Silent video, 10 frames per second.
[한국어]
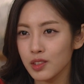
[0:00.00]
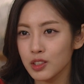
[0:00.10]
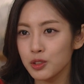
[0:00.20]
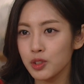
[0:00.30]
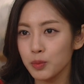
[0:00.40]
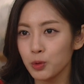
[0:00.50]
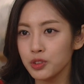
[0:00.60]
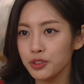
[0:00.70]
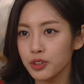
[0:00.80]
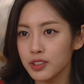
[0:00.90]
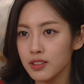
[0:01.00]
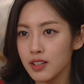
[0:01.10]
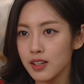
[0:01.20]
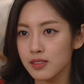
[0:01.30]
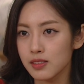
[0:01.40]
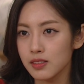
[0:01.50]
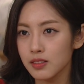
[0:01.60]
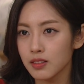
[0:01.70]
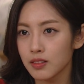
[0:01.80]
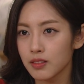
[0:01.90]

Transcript: 그 전에 모든 걸 끝내야지.